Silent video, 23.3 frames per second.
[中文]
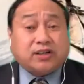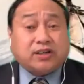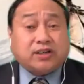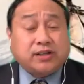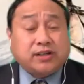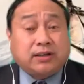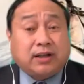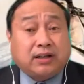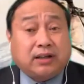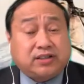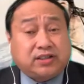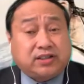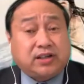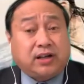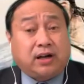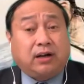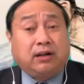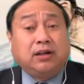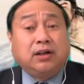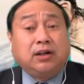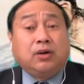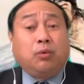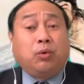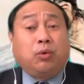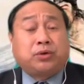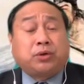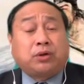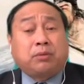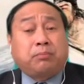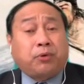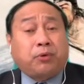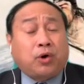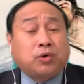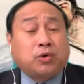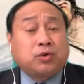事情呢，实际上我觉得
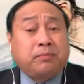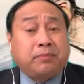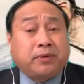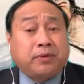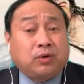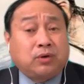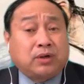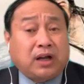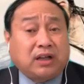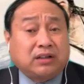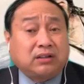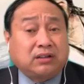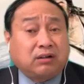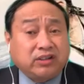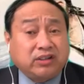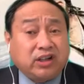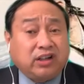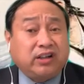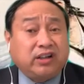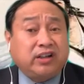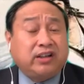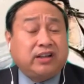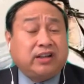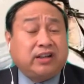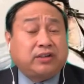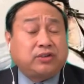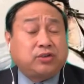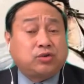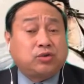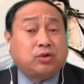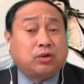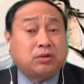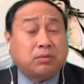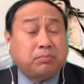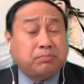博尔顿没有看到一另一点，就
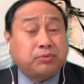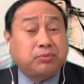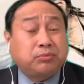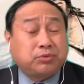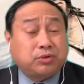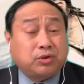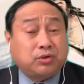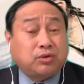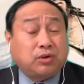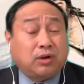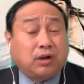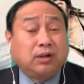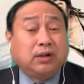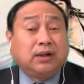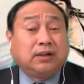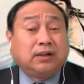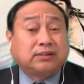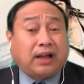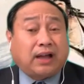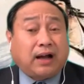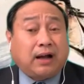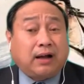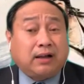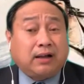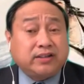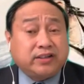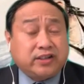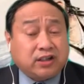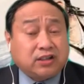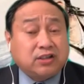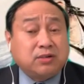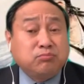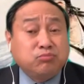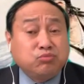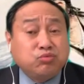是说他就是说他一
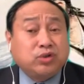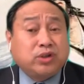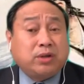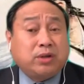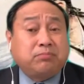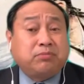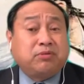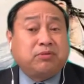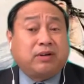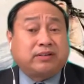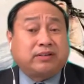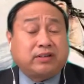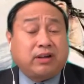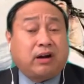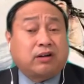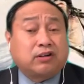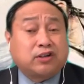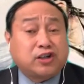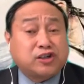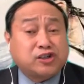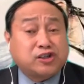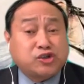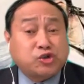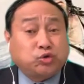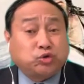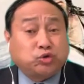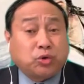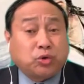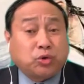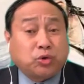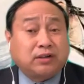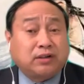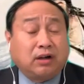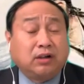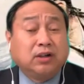个是目的不问，第二他手
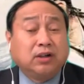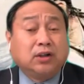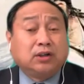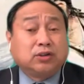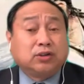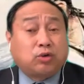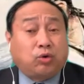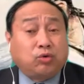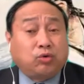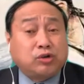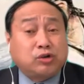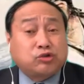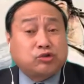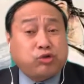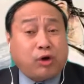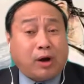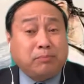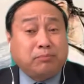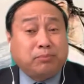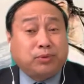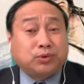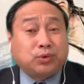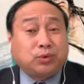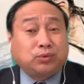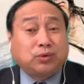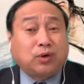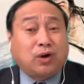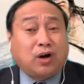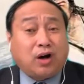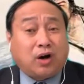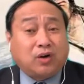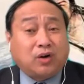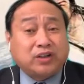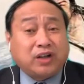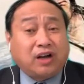段上，同时川普总统
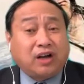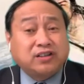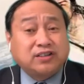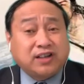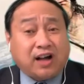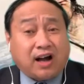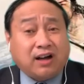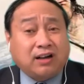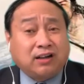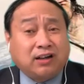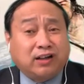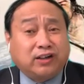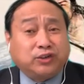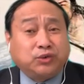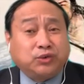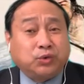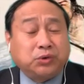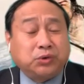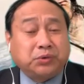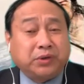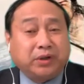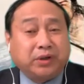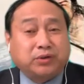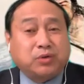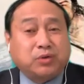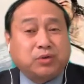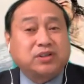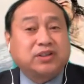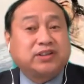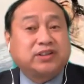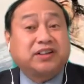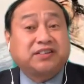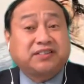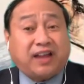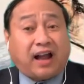好像让了很多东西，同时
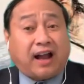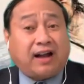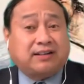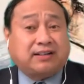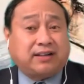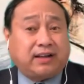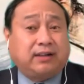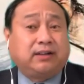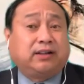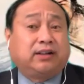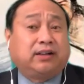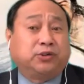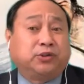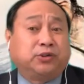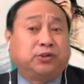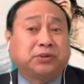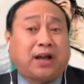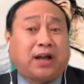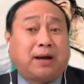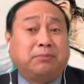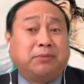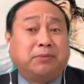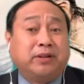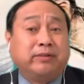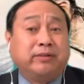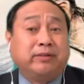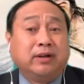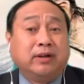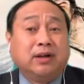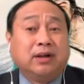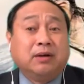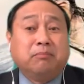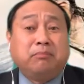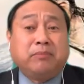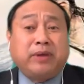他也打开了很多大门，
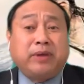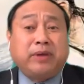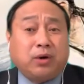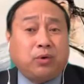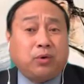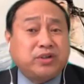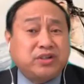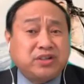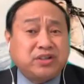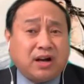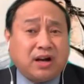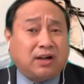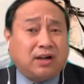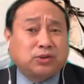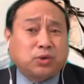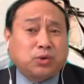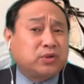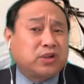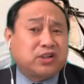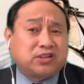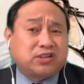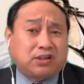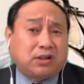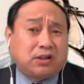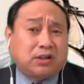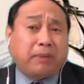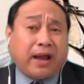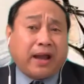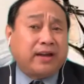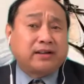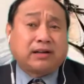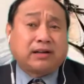没有一样东西是他白